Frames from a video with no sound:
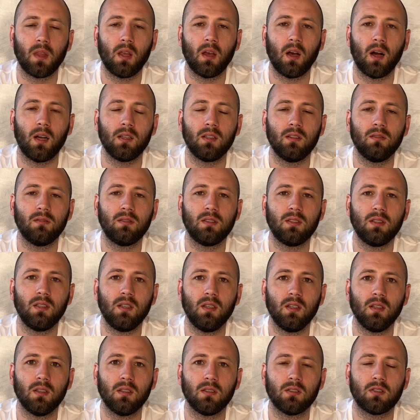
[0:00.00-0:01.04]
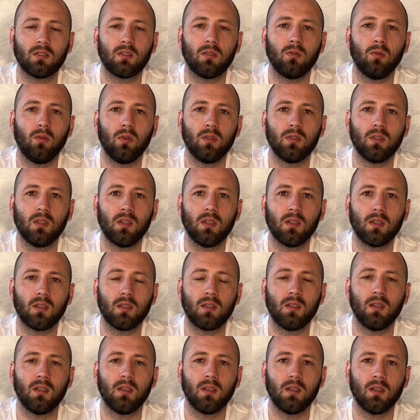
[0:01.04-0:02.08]
они все склонны
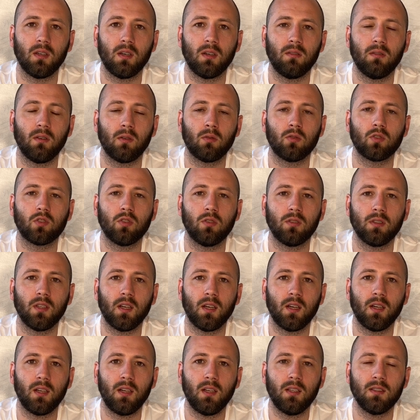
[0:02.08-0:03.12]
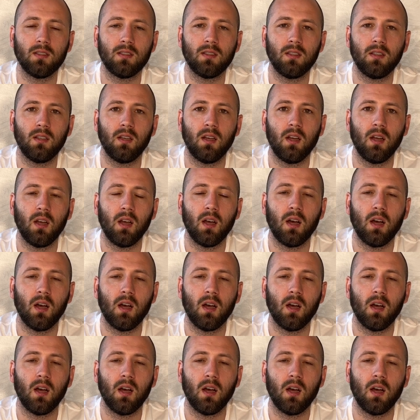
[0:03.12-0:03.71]
к вооруженной агрессии,